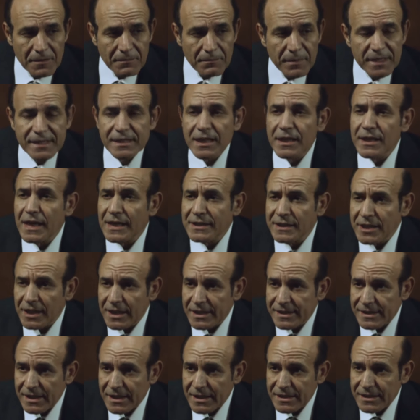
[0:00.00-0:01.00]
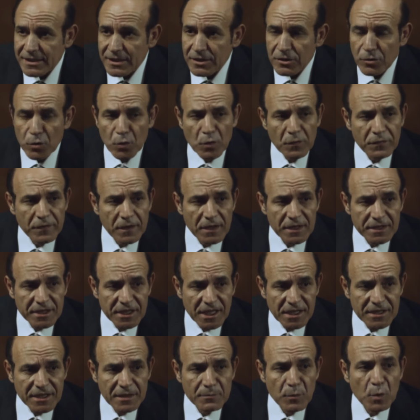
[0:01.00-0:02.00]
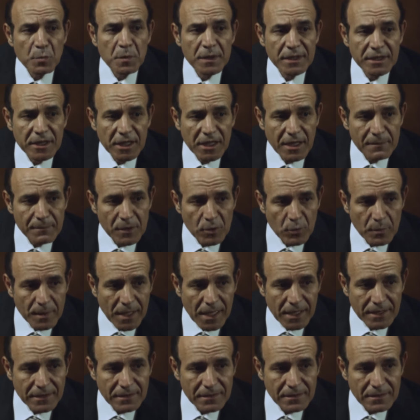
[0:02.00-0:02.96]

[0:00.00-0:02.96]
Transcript: بس انا عندي احساس انكم في القضيه دي ممكن تكملوا بعض